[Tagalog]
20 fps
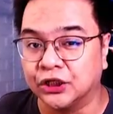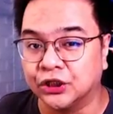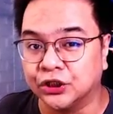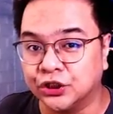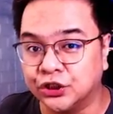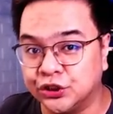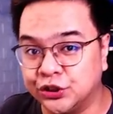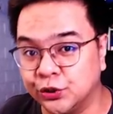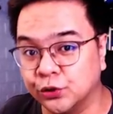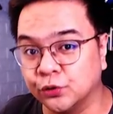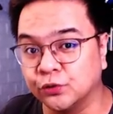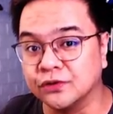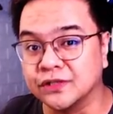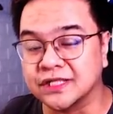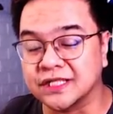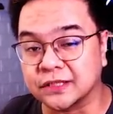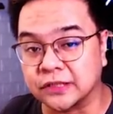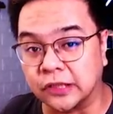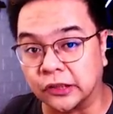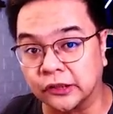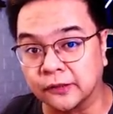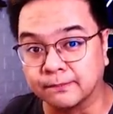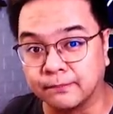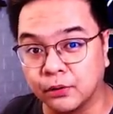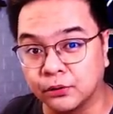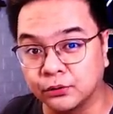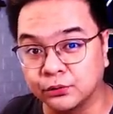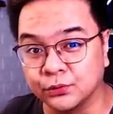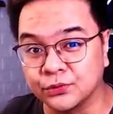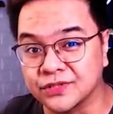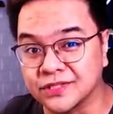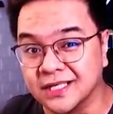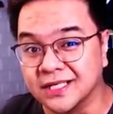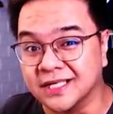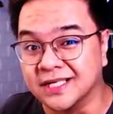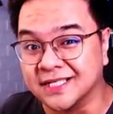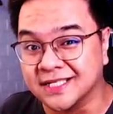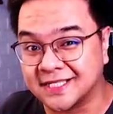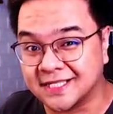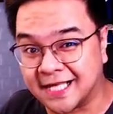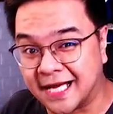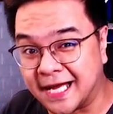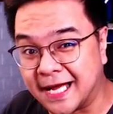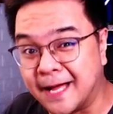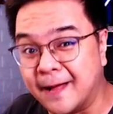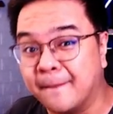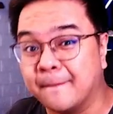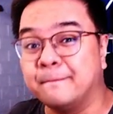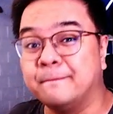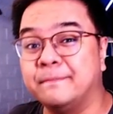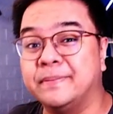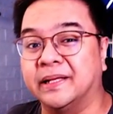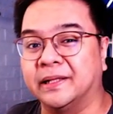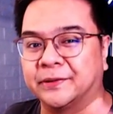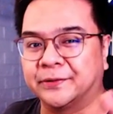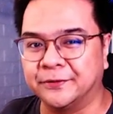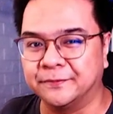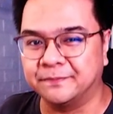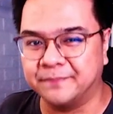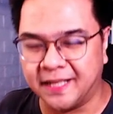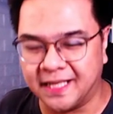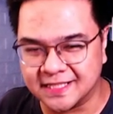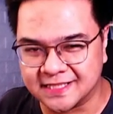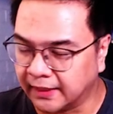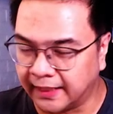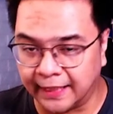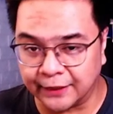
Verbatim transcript: yung star bonus sa Builder Base.